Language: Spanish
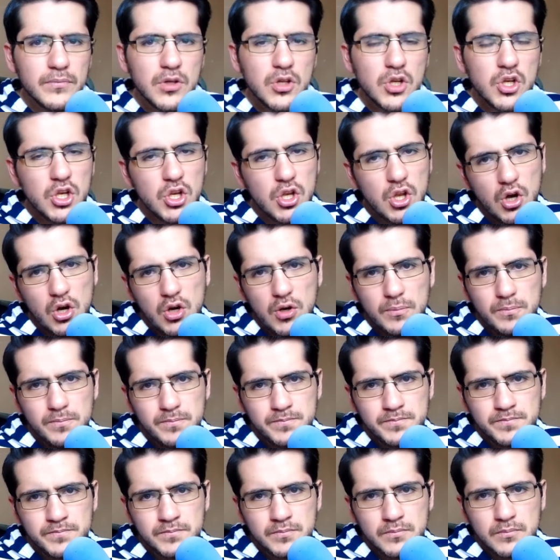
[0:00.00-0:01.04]
no.
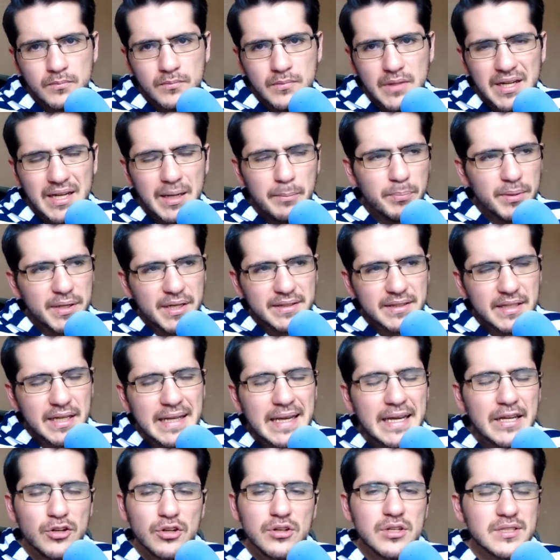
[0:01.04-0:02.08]
La
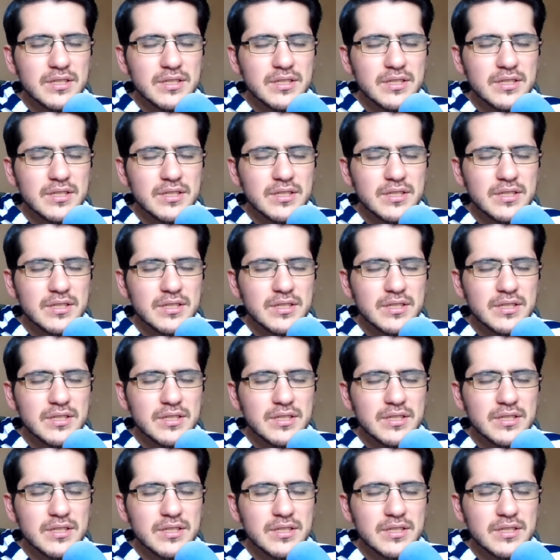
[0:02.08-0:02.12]
piratería no